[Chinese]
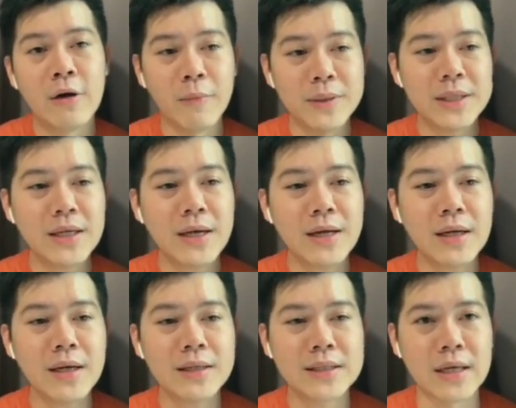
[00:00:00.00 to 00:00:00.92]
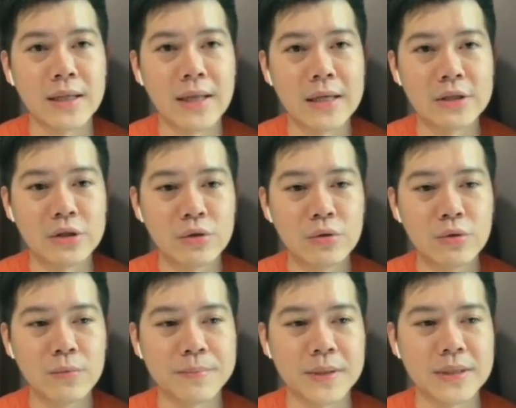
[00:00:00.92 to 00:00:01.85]
我们这一课课程啊，
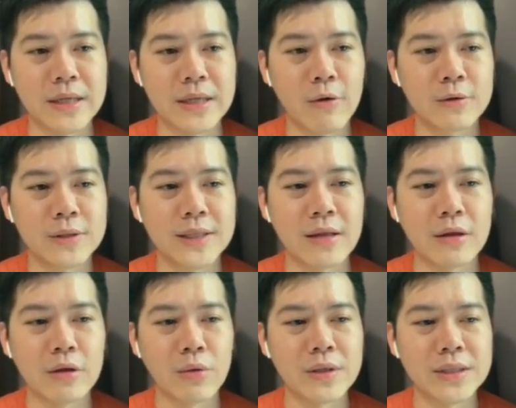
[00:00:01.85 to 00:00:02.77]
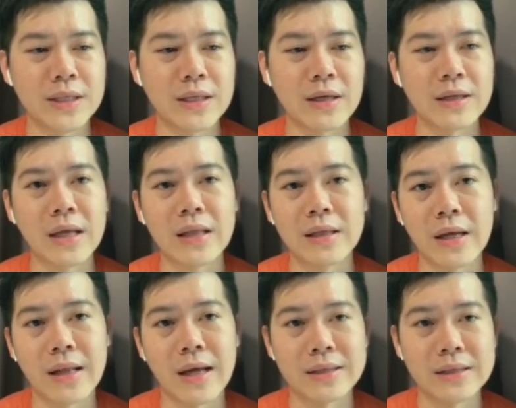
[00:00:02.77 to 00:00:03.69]
就比较针对性的一点
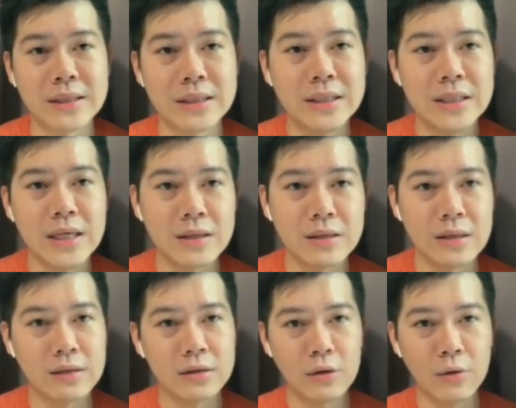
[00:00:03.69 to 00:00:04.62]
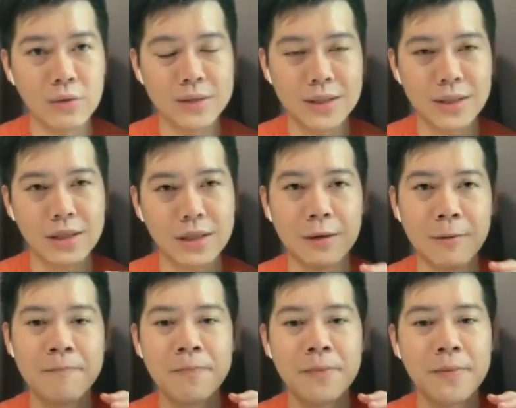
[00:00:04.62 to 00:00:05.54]
点了，直接的用这个
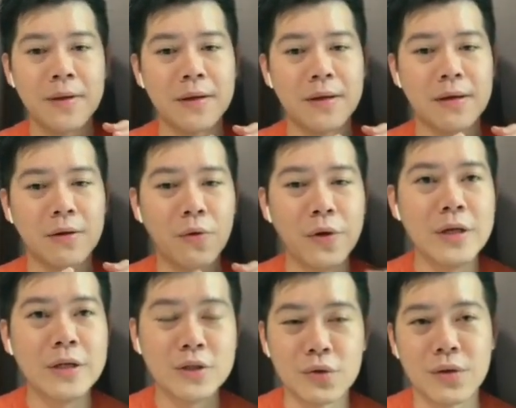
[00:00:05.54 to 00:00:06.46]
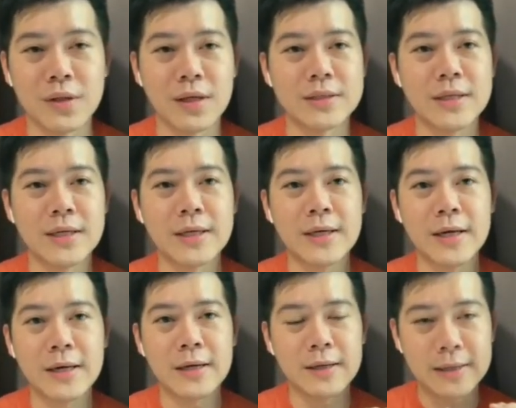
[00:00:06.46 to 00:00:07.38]
呃亏损的这一
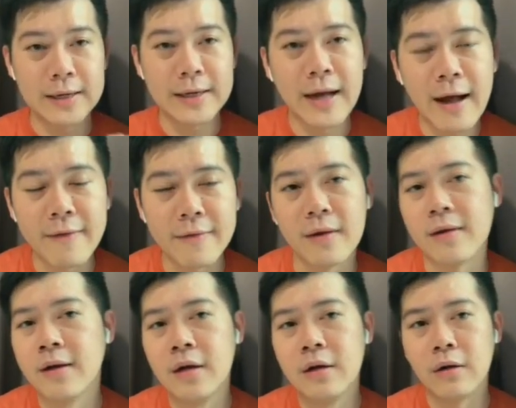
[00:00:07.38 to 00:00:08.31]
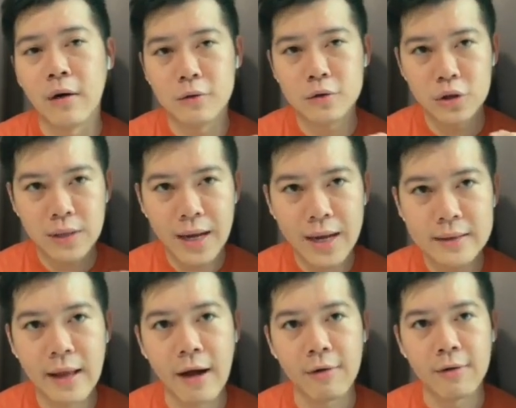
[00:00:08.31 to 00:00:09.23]
个个案呢，然后去探
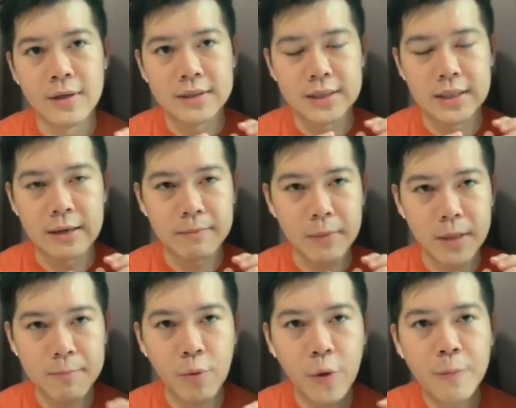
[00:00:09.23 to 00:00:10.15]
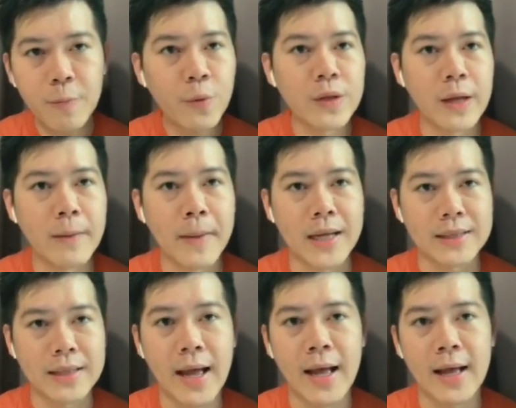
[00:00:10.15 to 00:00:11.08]
讨怎样一步一步的把
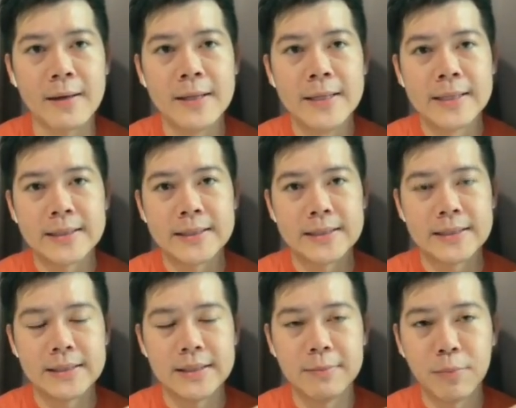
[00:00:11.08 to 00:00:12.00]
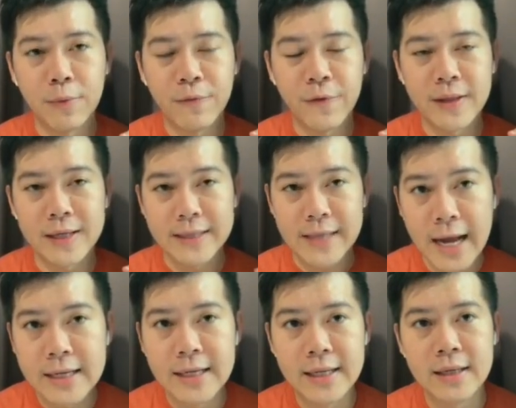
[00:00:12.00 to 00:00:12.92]
它呃这一部分的
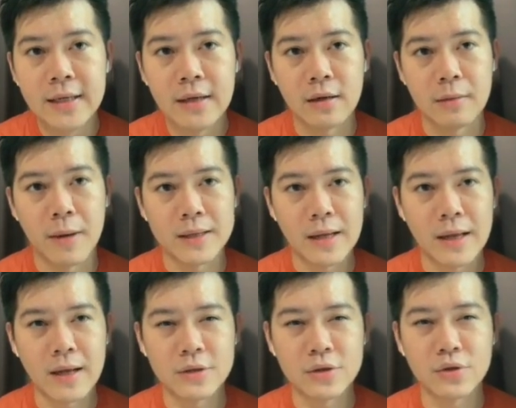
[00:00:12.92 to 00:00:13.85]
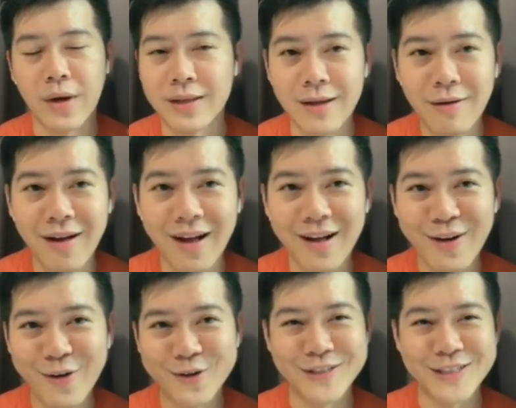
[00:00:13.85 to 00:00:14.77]
压力把它甩掉哈，
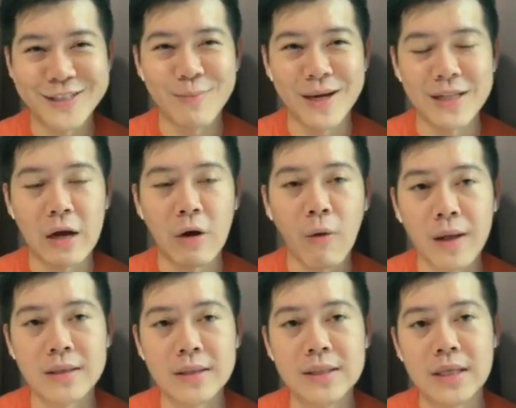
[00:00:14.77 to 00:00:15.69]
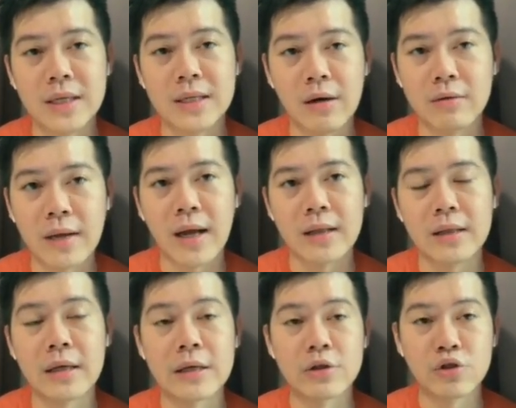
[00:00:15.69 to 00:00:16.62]
或者是把它缓解掉它
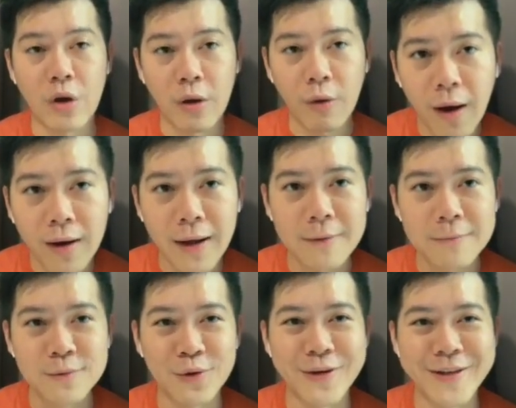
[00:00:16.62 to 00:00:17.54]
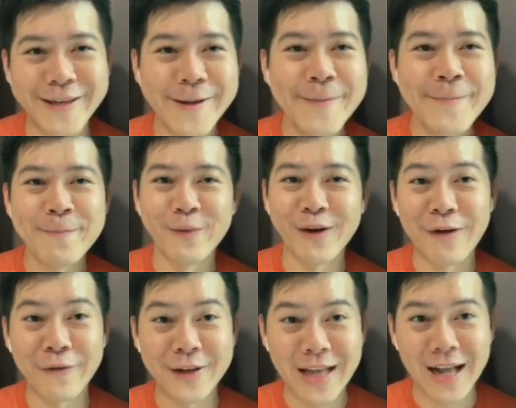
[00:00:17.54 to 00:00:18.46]
的一个状况啦。所以不
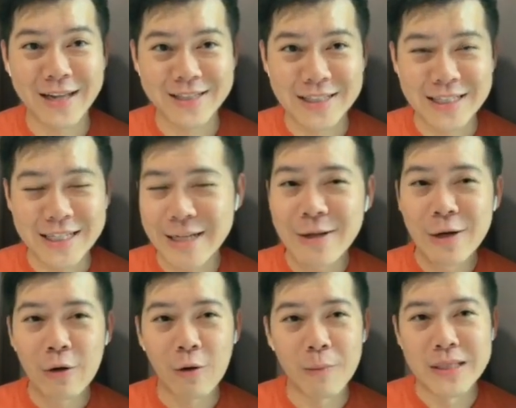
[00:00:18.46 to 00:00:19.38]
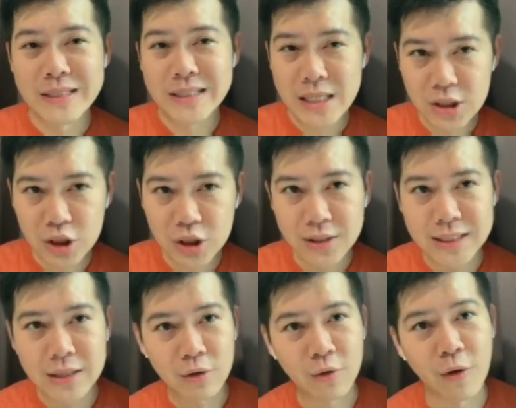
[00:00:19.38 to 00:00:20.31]
浪费大家时间，我们正式
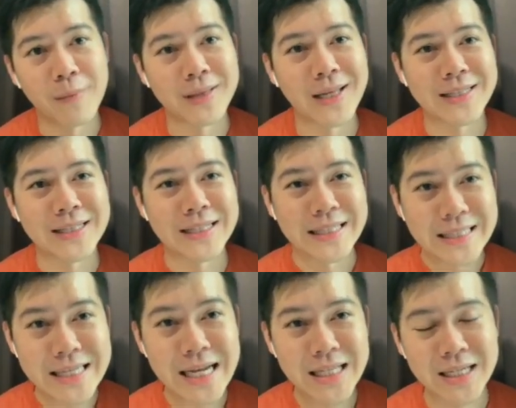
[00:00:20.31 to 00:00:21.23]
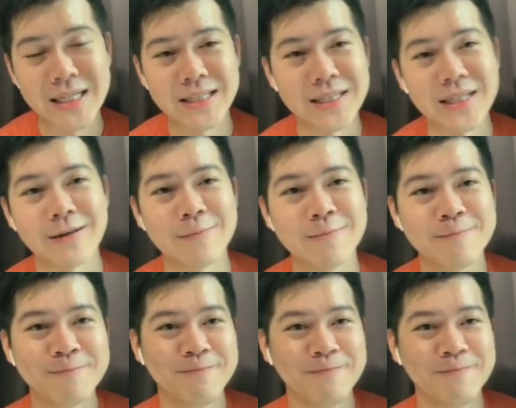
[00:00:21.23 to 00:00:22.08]
进入我们的今天的课程了。